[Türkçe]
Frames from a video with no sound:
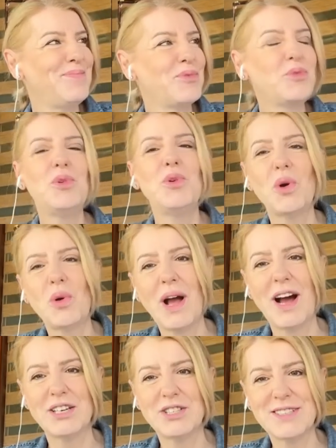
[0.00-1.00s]
duyuyor
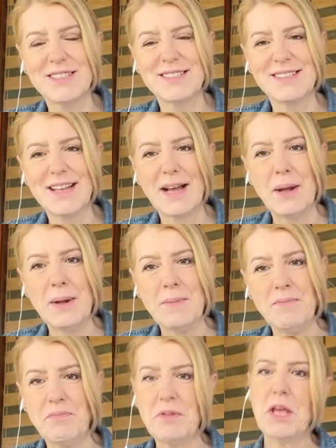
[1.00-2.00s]
karşısında.
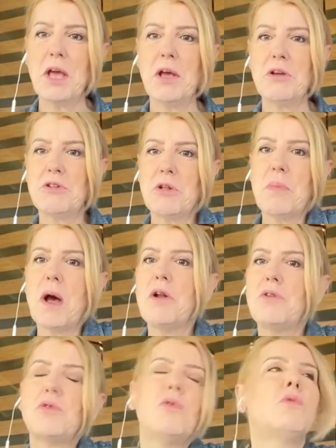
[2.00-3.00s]
Niye? İşte ben
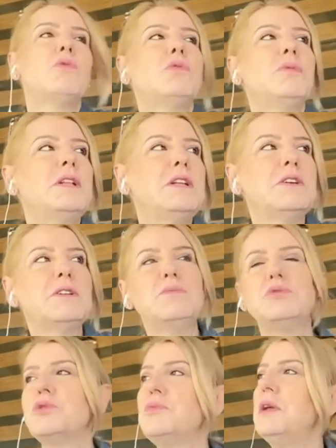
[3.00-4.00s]
şu okulu bitirdim,
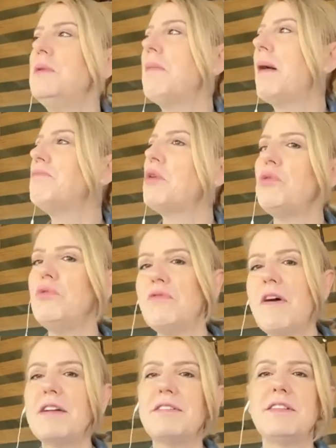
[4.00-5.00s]
şu bilmem ne
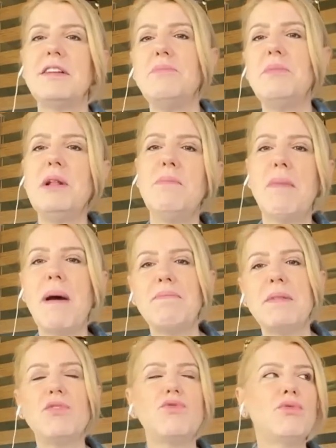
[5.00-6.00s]
üniversiteyi bilmem
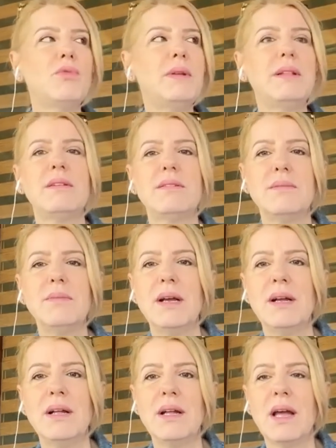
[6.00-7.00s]
ne şunu bitirdim.
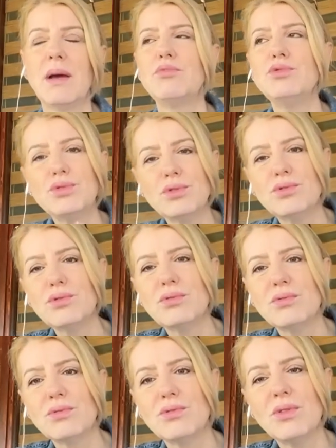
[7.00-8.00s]
Bu çocuk
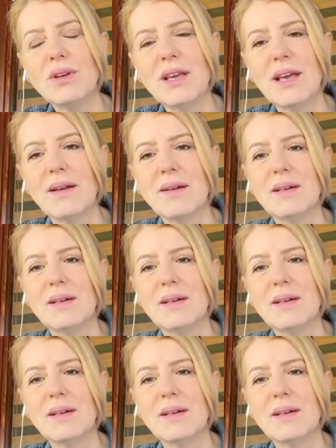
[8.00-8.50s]
diyor ki